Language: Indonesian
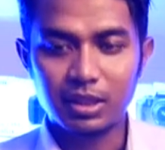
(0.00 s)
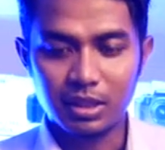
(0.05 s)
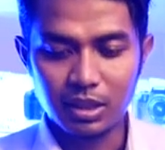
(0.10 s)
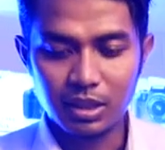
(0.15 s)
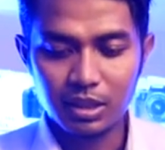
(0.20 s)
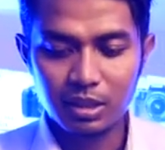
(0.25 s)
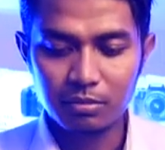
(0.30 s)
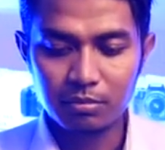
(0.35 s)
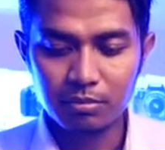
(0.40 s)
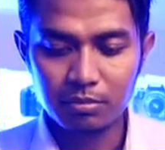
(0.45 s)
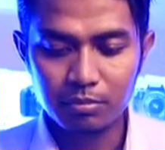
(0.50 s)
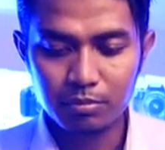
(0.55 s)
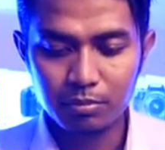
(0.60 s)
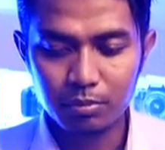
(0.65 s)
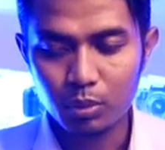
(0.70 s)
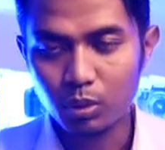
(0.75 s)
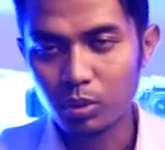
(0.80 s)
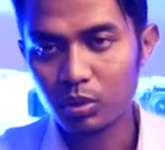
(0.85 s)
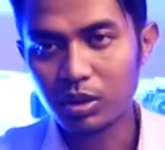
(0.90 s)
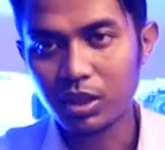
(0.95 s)

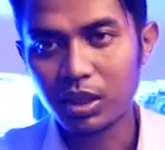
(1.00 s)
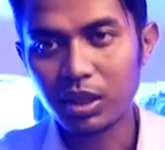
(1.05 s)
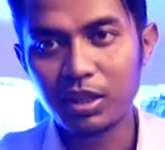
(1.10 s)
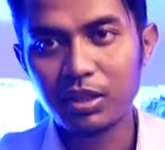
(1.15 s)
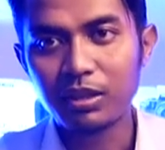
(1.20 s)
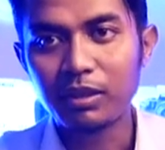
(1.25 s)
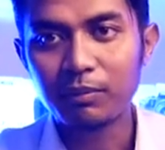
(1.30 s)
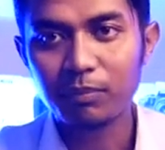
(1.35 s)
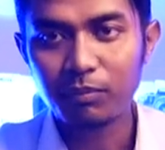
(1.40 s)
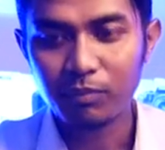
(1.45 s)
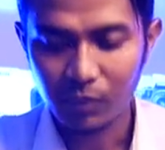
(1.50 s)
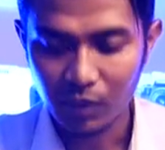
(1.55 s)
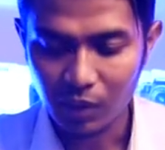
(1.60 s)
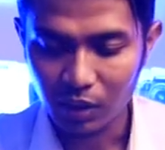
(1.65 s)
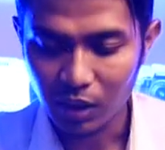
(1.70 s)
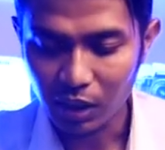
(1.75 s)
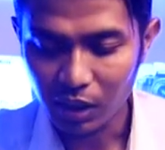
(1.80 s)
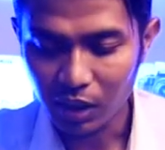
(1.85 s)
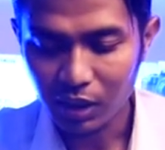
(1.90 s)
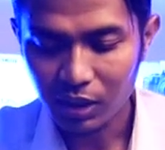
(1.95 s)
60D
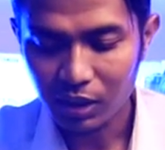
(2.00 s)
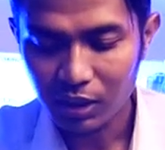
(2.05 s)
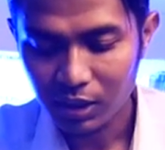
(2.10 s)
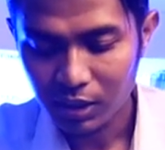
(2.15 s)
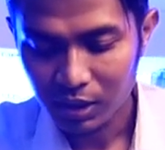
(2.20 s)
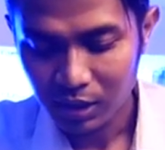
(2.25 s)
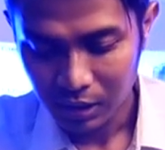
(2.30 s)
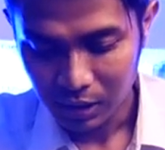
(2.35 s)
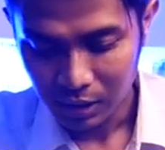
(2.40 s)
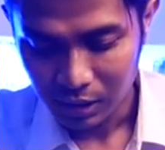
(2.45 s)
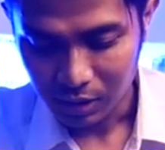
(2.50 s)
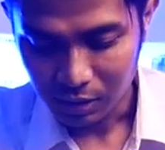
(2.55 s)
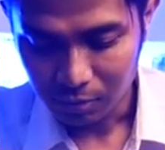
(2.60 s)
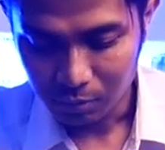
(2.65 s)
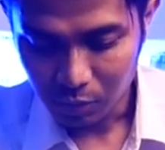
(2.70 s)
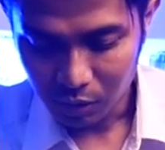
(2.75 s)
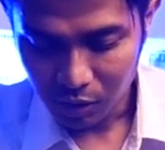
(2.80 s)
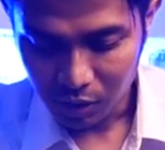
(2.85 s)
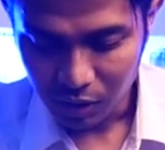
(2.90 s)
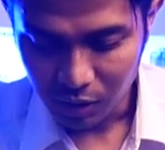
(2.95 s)
oke
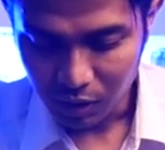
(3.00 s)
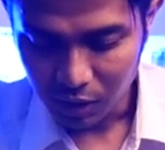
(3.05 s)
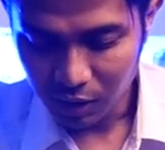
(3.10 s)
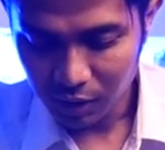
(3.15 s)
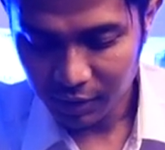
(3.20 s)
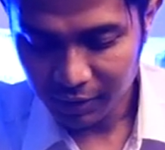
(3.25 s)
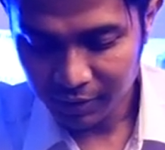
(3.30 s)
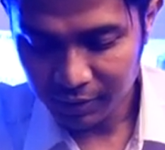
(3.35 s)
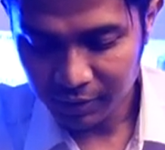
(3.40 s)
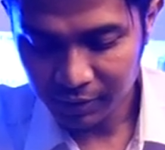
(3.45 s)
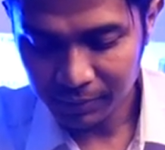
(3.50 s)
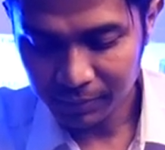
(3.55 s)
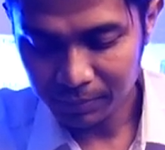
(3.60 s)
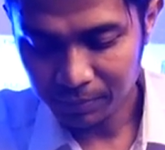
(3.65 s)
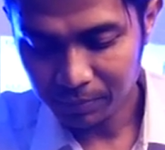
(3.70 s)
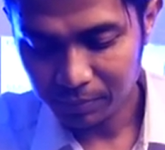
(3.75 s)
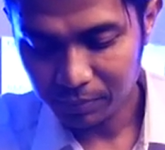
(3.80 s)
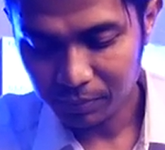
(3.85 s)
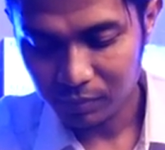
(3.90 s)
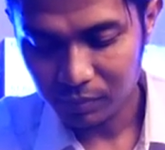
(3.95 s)

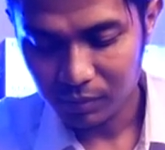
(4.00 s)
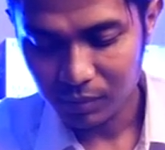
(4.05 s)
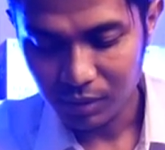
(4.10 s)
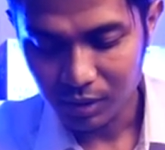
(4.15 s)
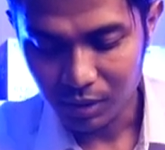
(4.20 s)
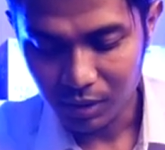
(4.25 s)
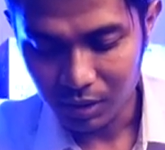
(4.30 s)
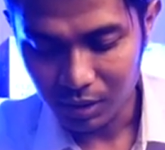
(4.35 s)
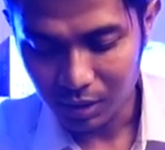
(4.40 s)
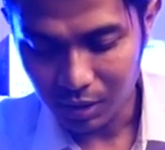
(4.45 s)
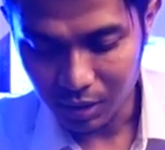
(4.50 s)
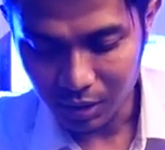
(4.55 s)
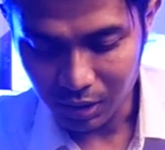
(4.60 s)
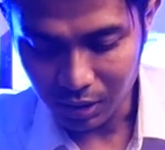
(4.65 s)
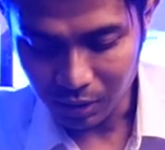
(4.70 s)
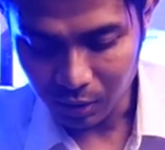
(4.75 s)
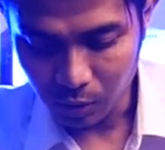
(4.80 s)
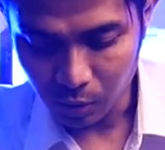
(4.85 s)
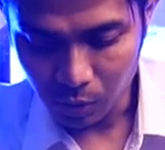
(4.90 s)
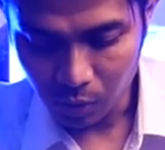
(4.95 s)
kemudian
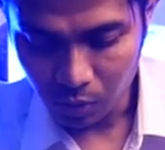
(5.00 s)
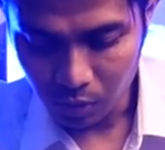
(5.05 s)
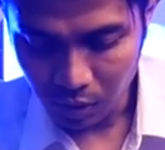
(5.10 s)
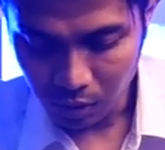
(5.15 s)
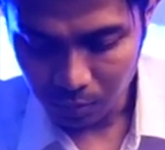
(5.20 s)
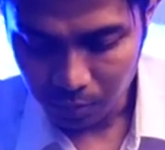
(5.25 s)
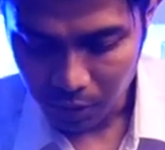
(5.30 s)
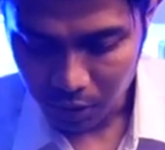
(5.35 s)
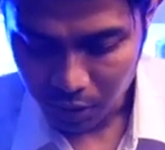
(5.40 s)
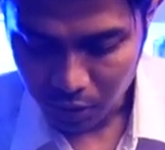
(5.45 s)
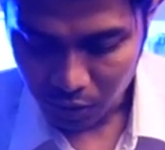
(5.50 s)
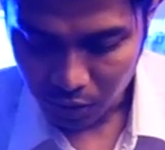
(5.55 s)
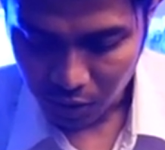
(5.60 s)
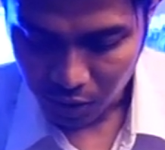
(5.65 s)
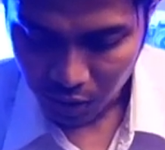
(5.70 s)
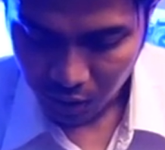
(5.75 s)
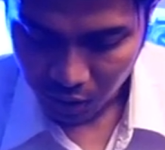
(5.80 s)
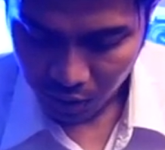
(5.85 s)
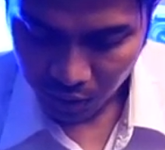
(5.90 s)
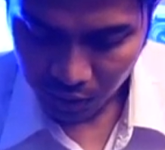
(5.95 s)
keunggulan
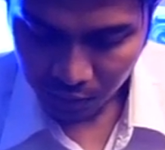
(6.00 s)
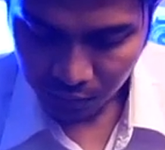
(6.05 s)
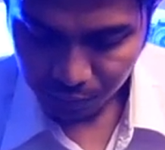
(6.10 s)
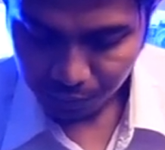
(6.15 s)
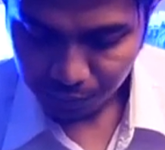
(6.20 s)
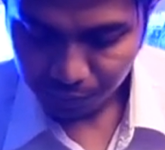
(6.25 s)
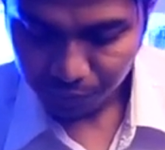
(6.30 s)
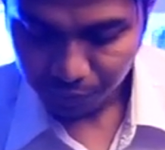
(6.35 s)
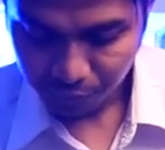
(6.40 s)
berikutnya